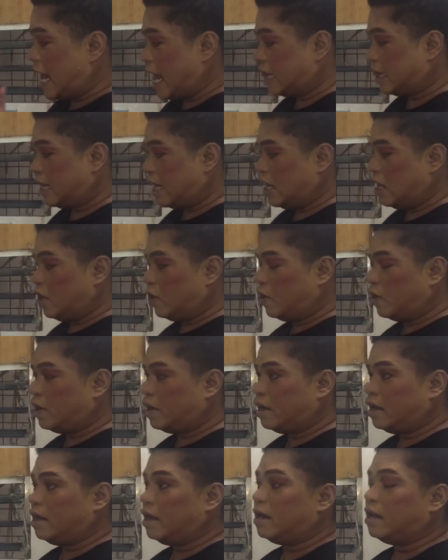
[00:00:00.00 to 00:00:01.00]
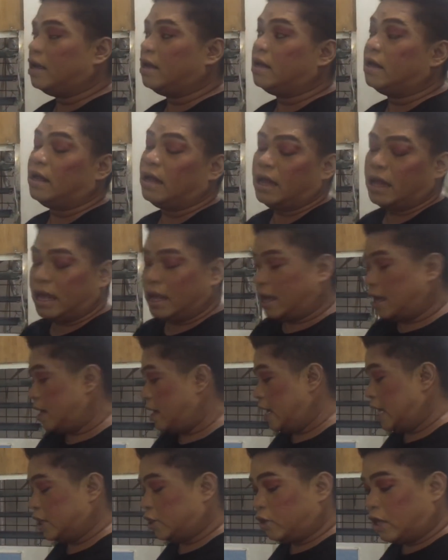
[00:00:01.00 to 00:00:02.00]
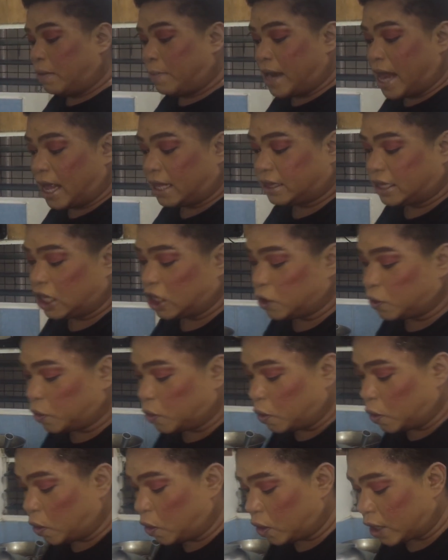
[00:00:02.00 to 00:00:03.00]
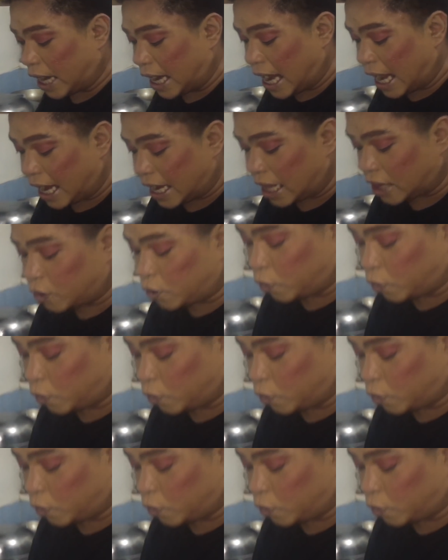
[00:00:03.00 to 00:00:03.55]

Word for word: natin yon ito naman ating dugo. Kailangan